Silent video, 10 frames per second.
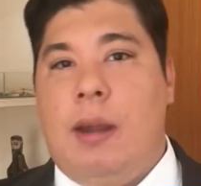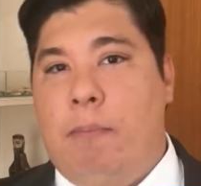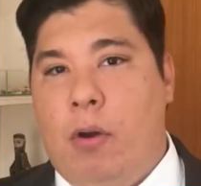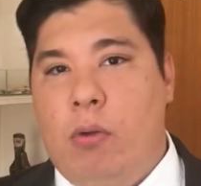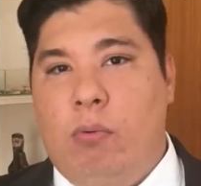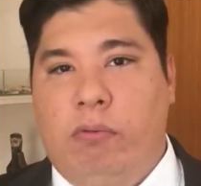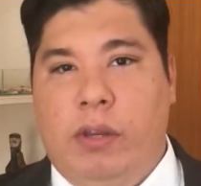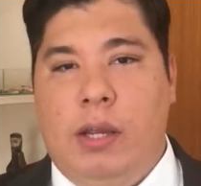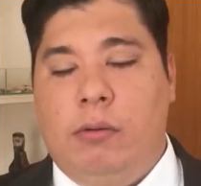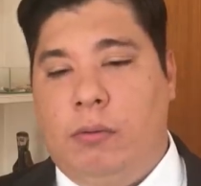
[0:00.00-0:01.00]
que apoia o
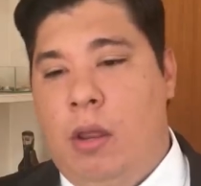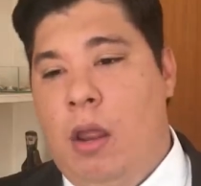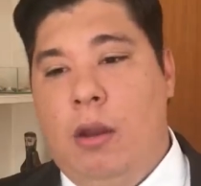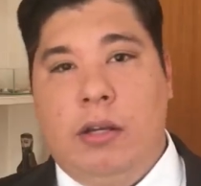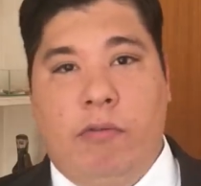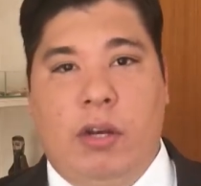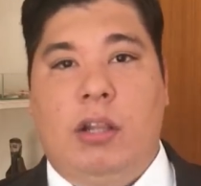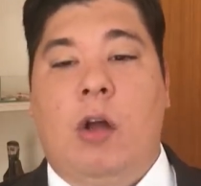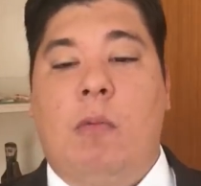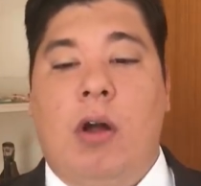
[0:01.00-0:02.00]
governo,
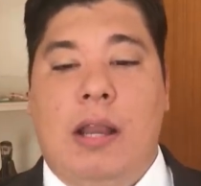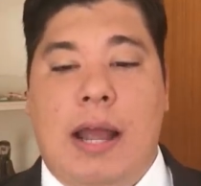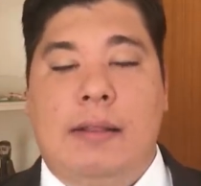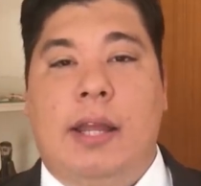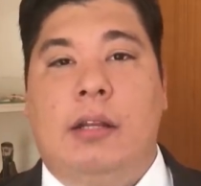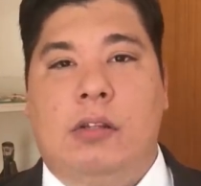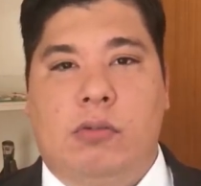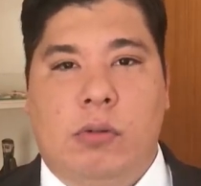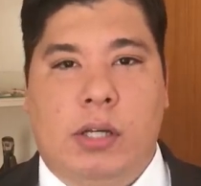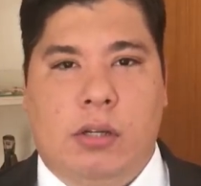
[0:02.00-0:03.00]
deveria dar uma olhada aí nas
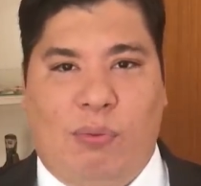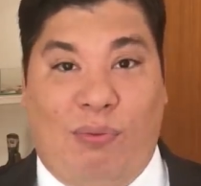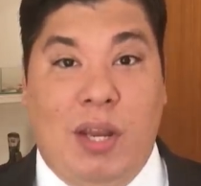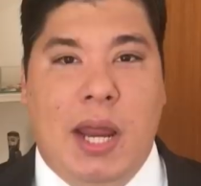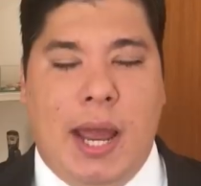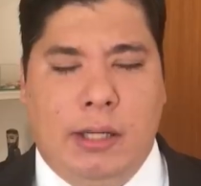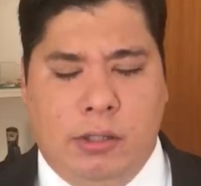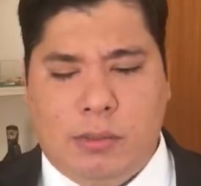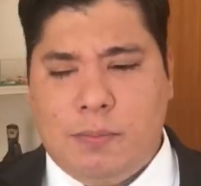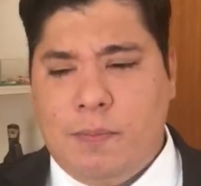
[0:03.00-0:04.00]
suas
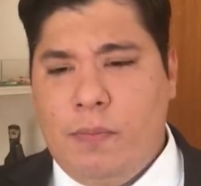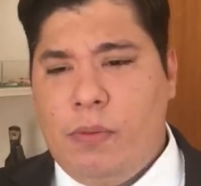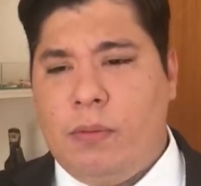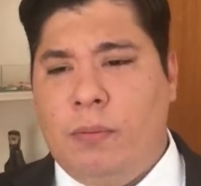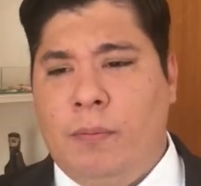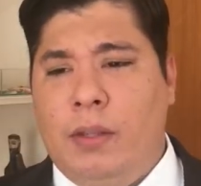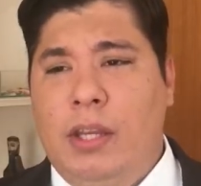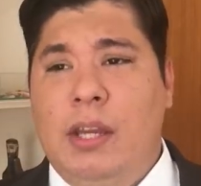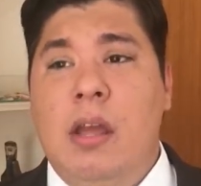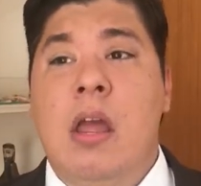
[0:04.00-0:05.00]
filiais.
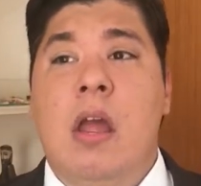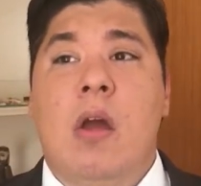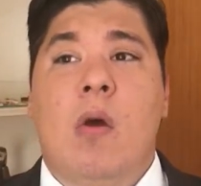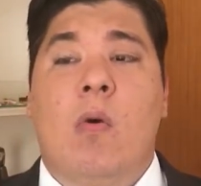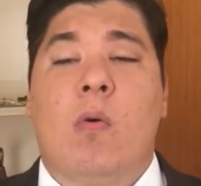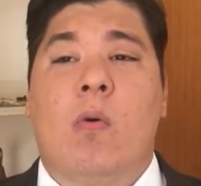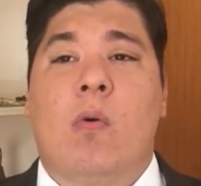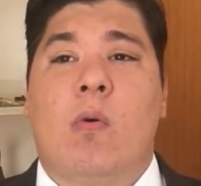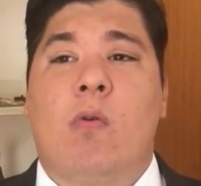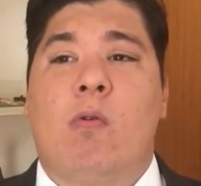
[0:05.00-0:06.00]
E o,
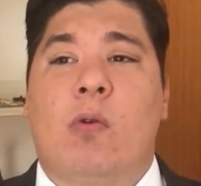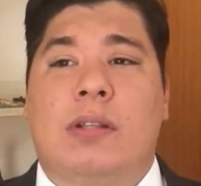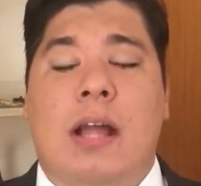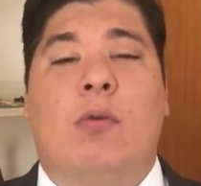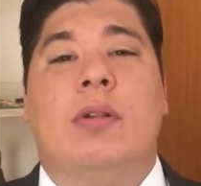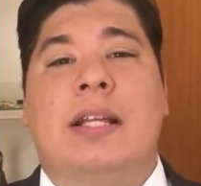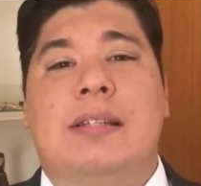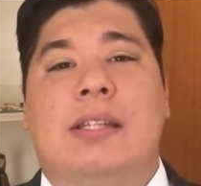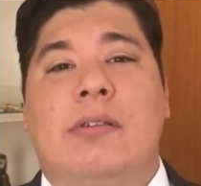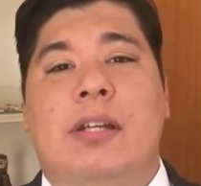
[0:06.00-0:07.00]
o, o que está
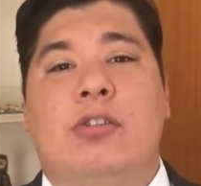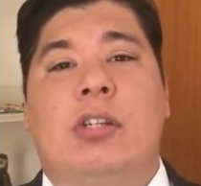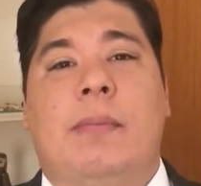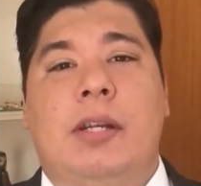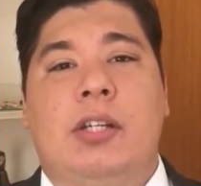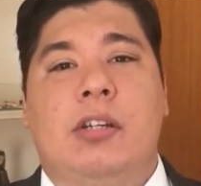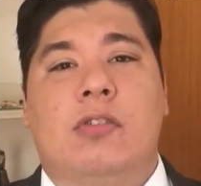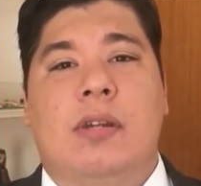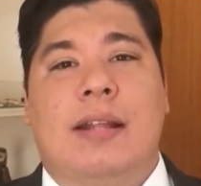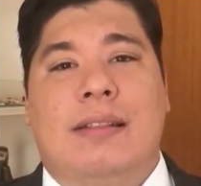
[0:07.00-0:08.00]
acontecendo é justamente
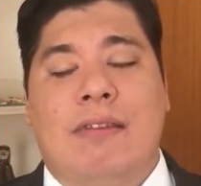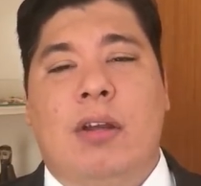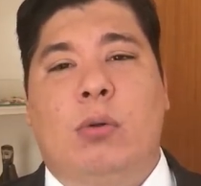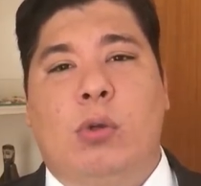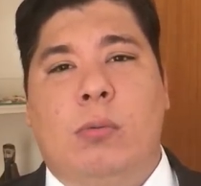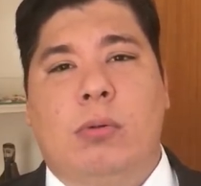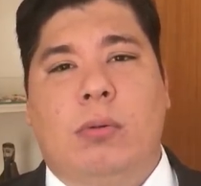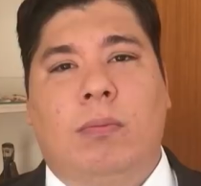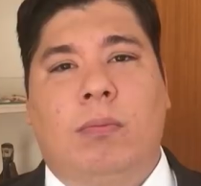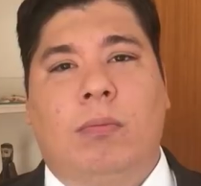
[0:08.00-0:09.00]
isso, né? A TV Globo